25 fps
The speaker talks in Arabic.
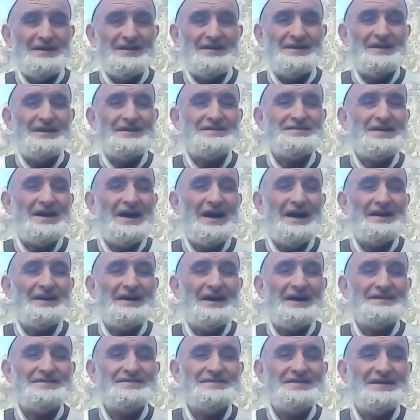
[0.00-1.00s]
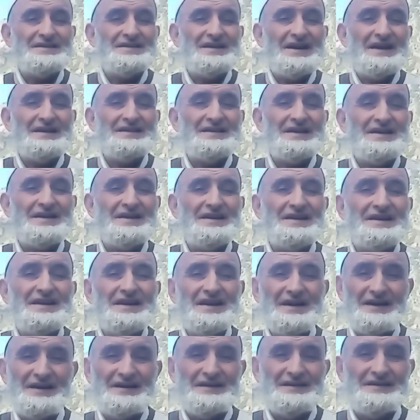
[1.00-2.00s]
النصيحه راه داك
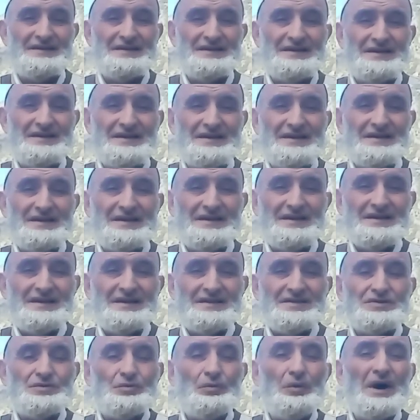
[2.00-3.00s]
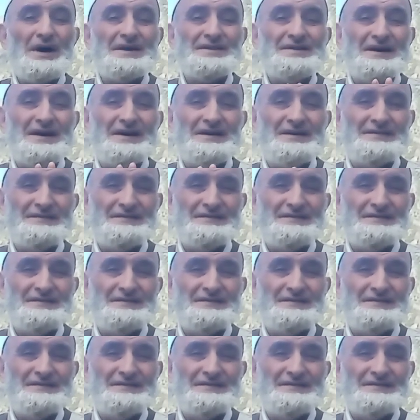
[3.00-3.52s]
النيغ تواضع